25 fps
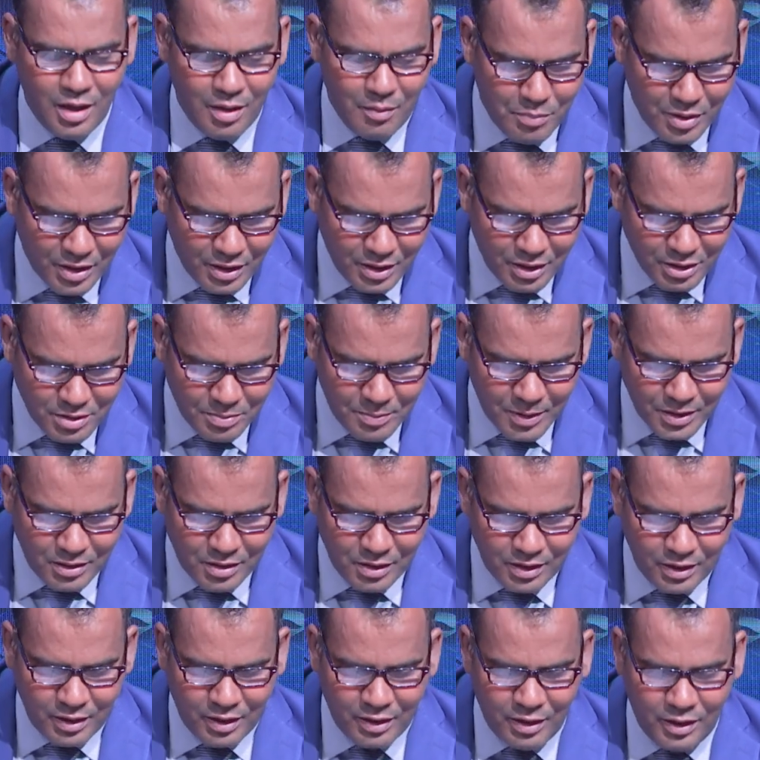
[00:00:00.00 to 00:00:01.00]
بالنسبة
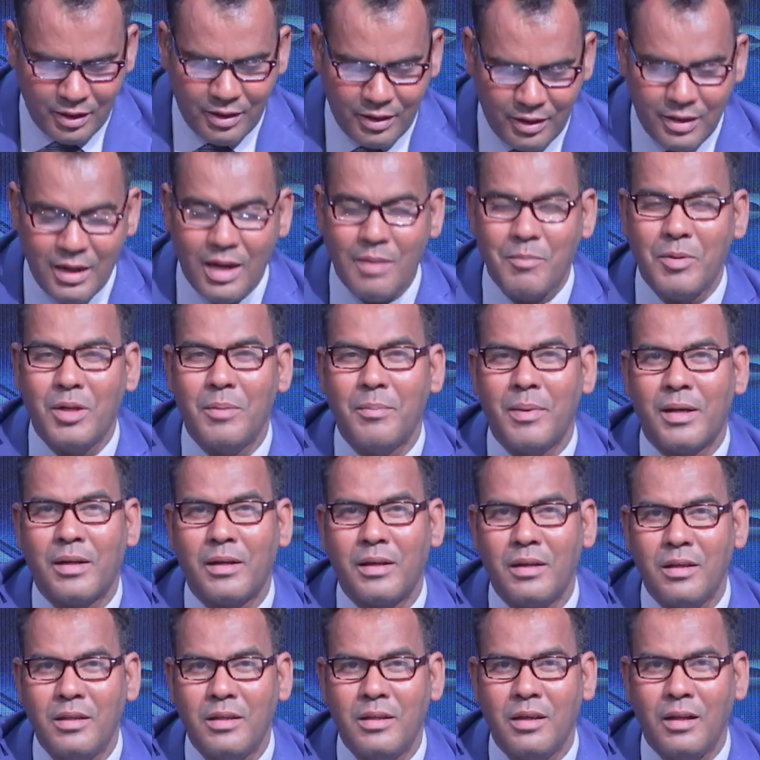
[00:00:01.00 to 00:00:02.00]
للإعلام
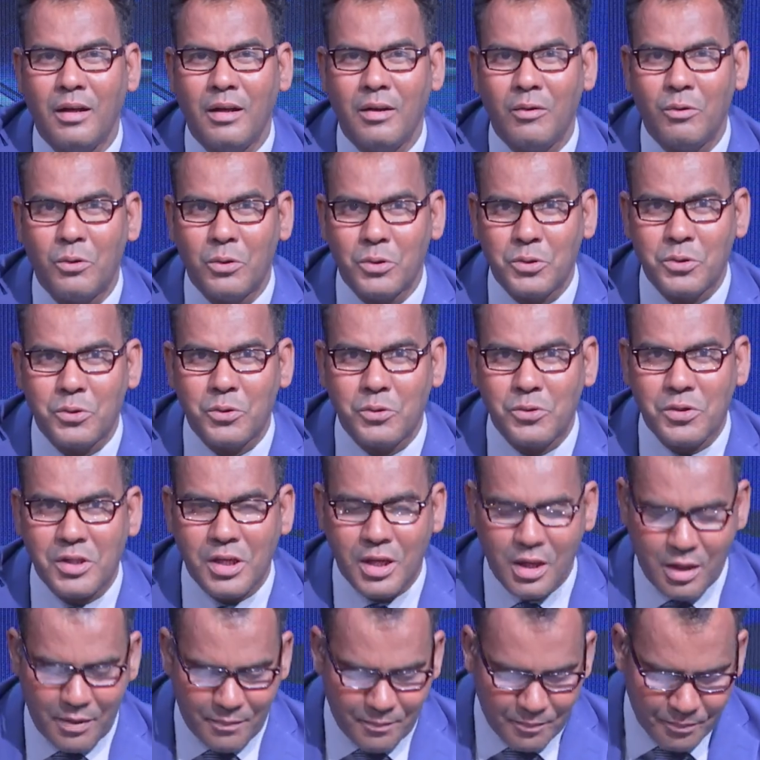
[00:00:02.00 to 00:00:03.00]
المرئي
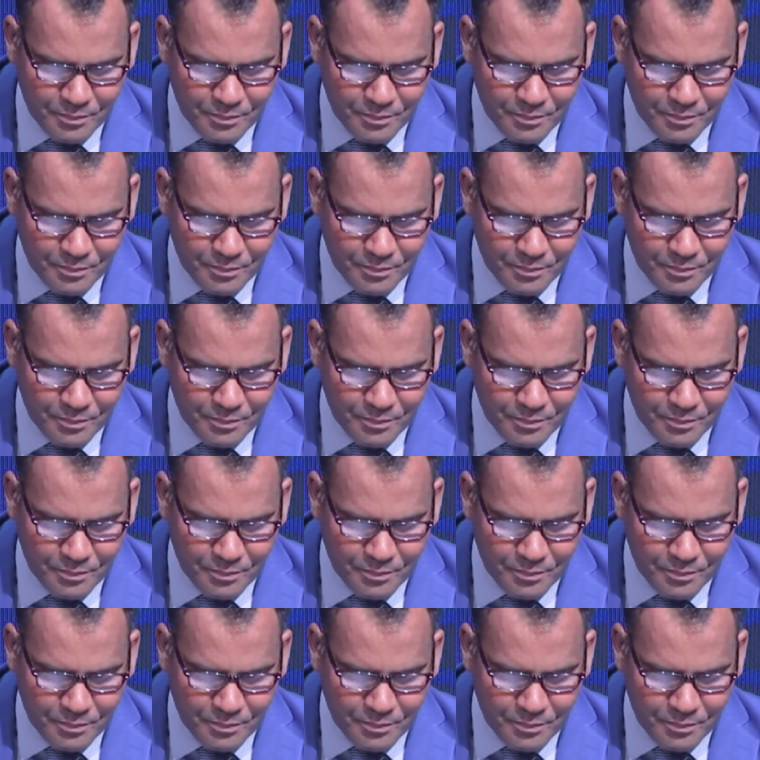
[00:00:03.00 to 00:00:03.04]
الخصوصي